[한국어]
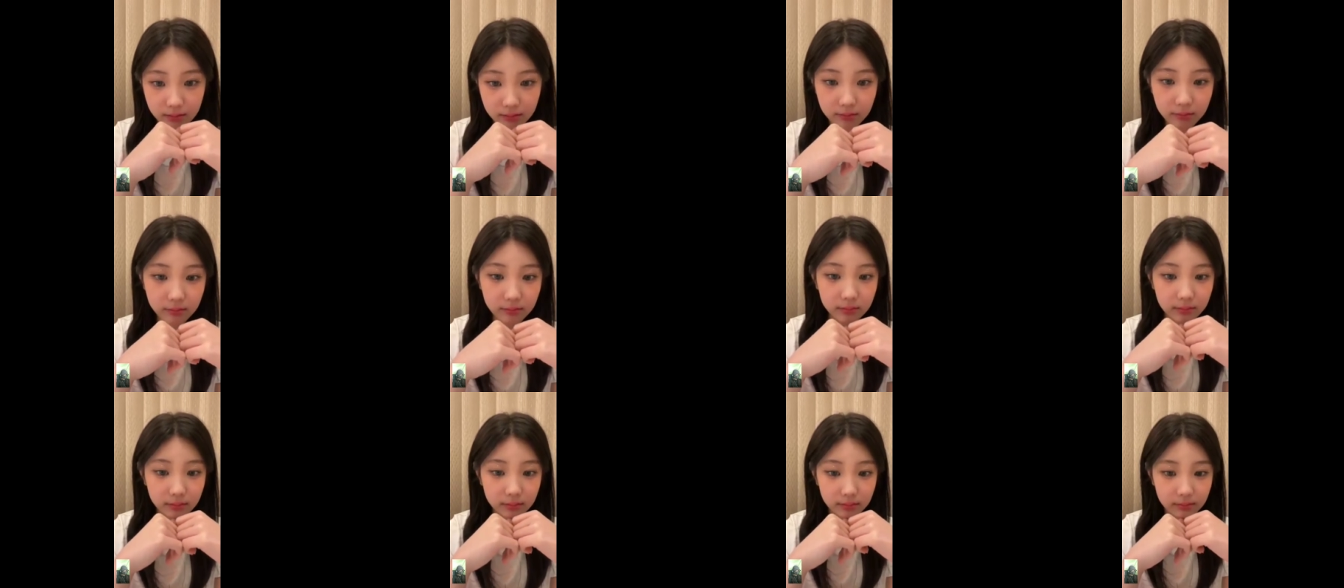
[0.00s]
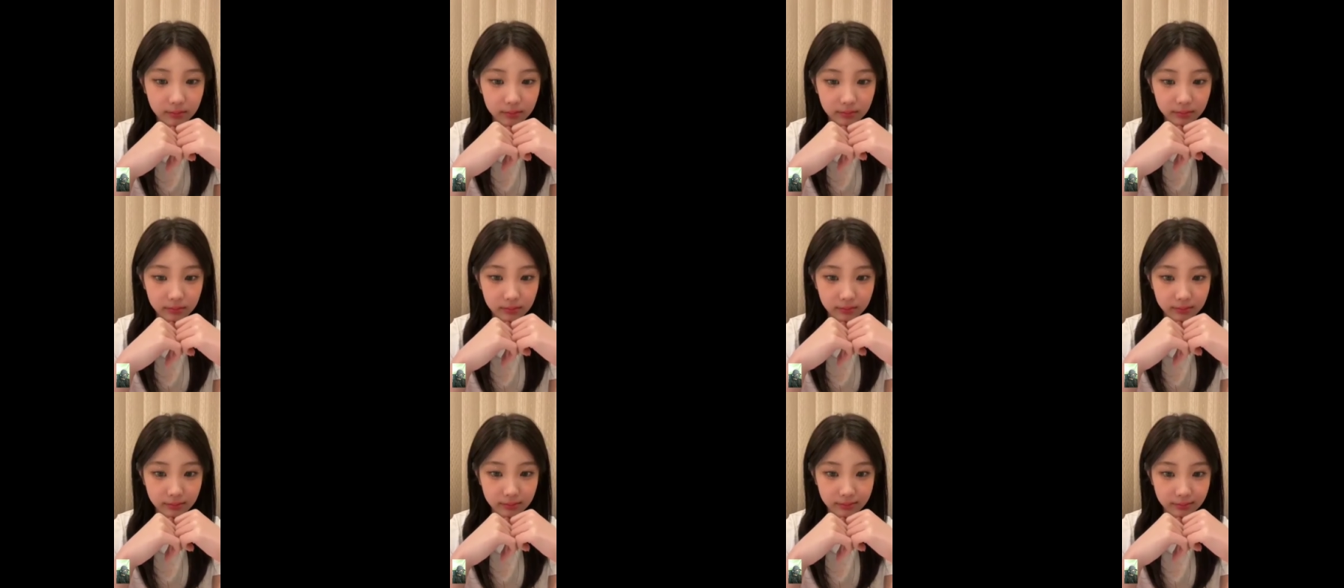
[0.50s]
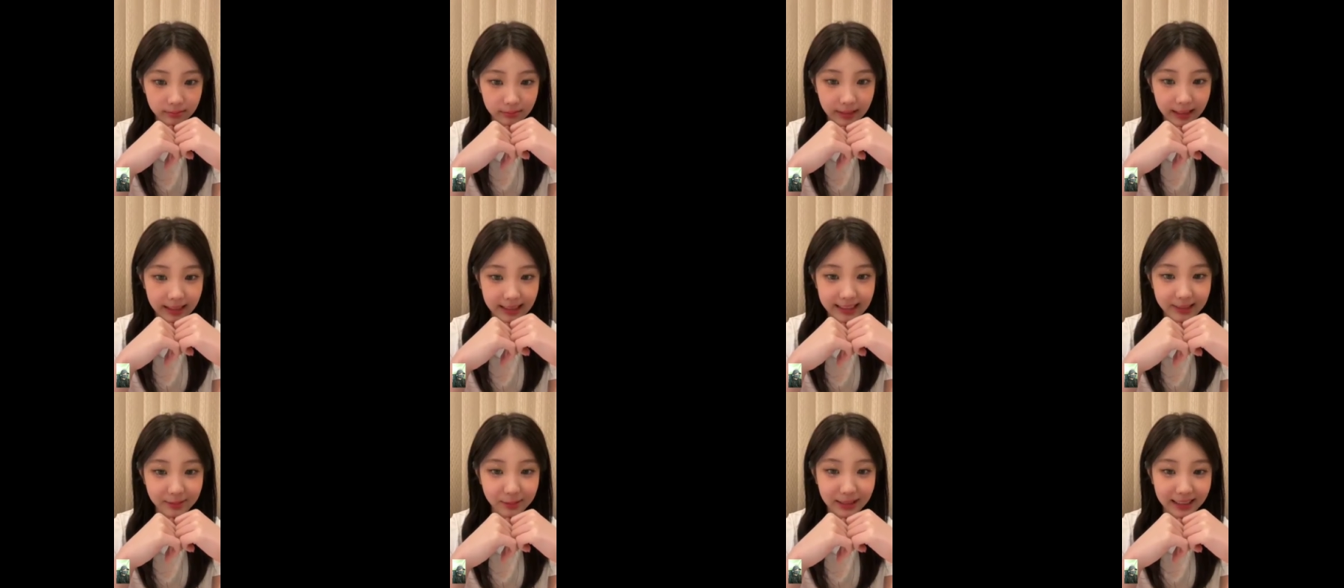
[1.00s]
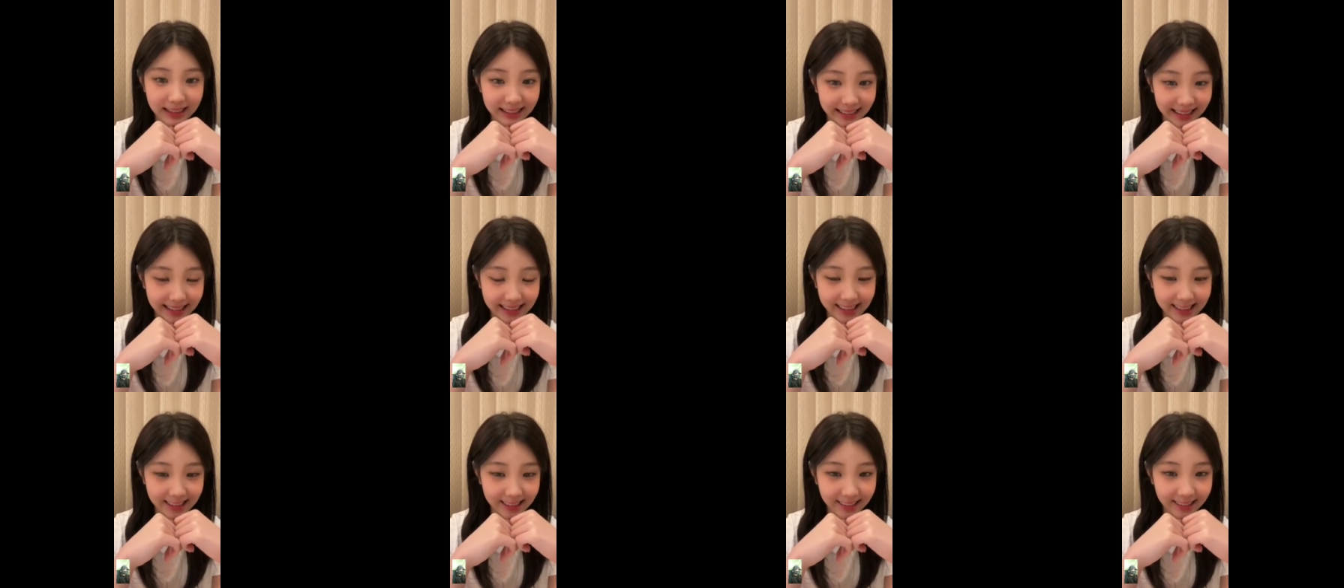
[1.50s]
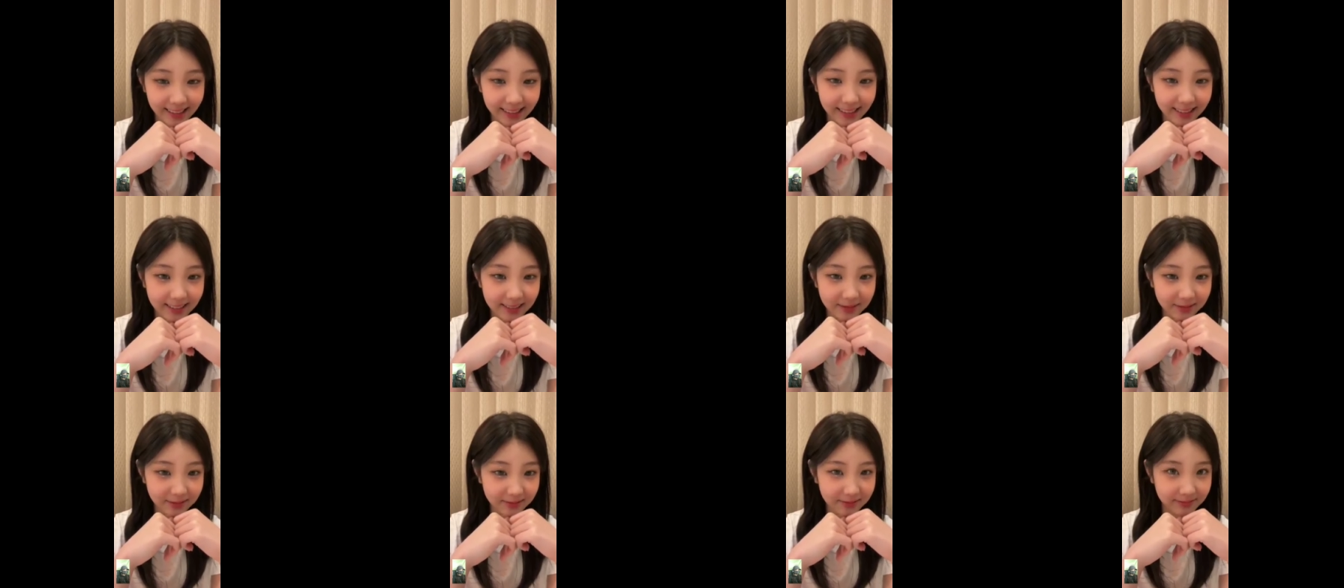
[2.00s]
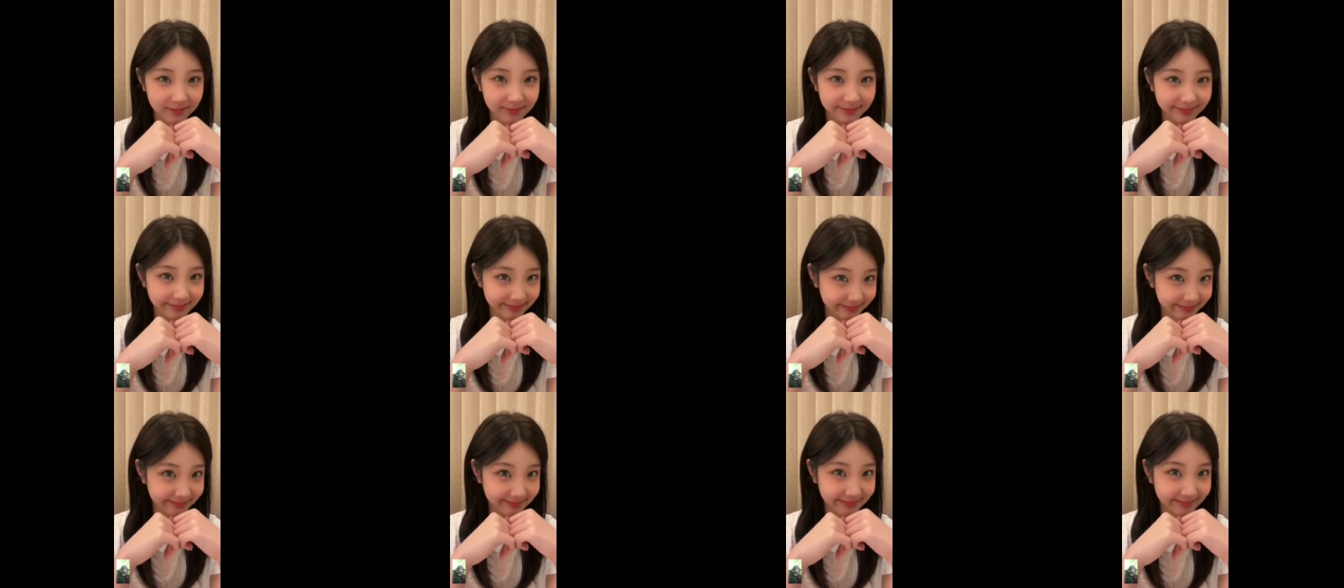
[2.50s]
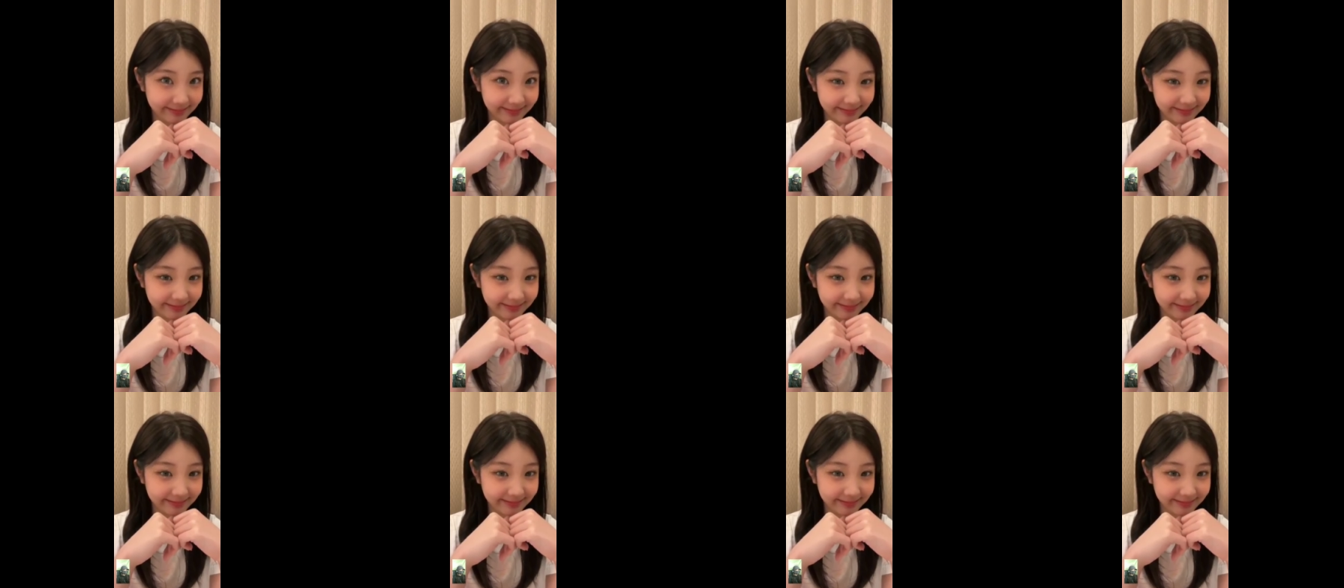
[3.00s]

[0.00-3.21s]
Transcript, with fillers: 음. 하지마, 다쳐. 음.